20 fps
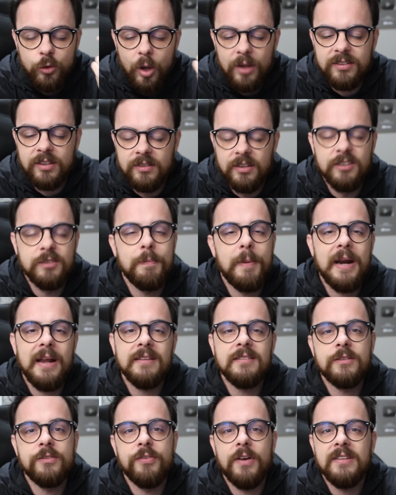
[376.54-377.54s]
Nossa, às vezes
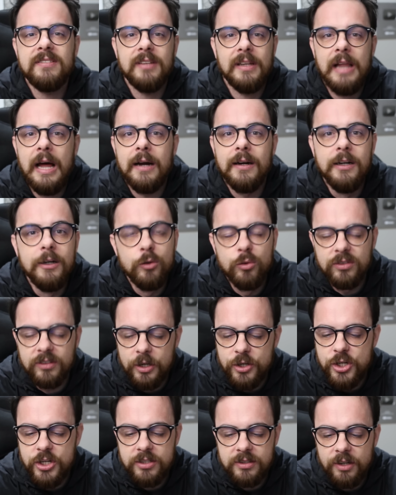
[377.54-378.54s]
parece que faz, sei lá, anos
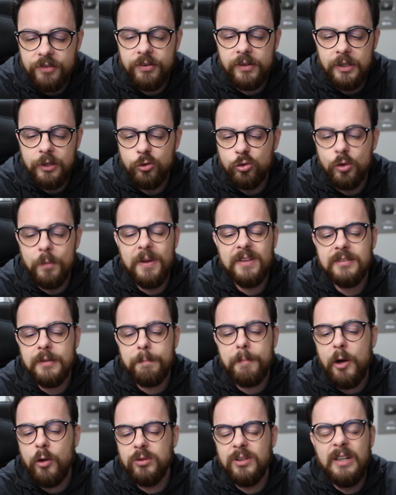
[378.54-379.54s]
que a gente tá falando sobre essa
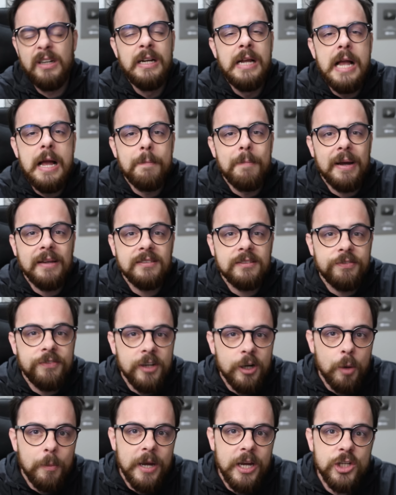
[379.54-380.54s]
pauta. Mas
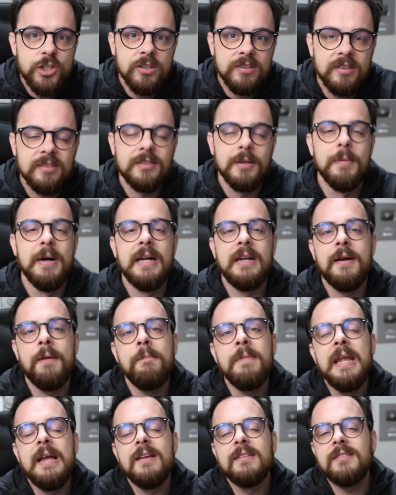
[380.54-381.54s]
finalmente essa
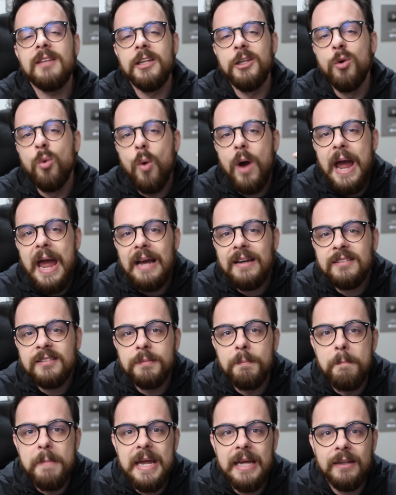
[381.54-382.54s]
semana saiu
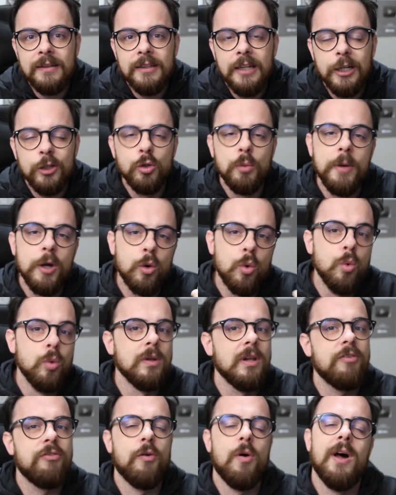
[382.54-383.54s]
X-Men número
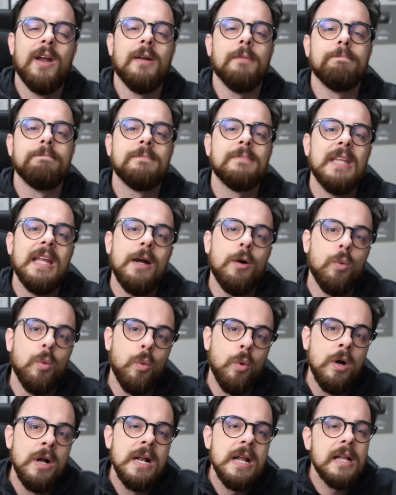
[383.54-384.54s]
1 lá fora. É
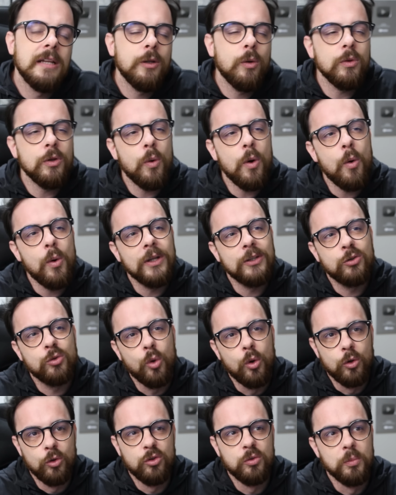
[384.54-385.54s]
o, não, não, é um
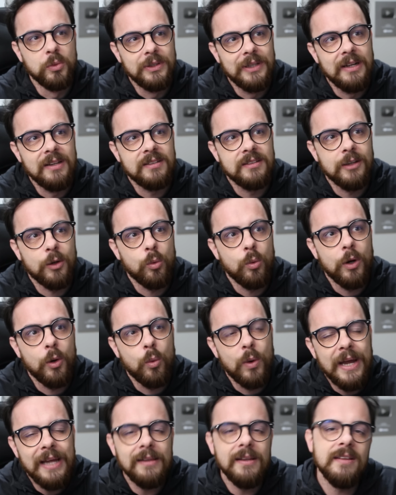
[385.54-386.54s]
retorno dos mutantes, né? É, é
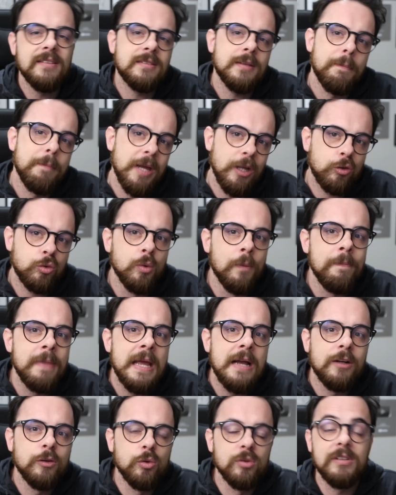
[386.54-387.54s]
um relançamento
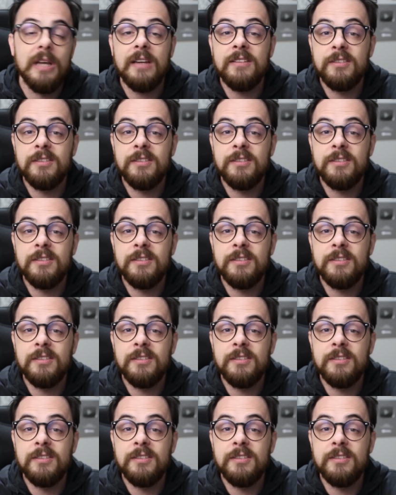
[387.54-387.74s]
dos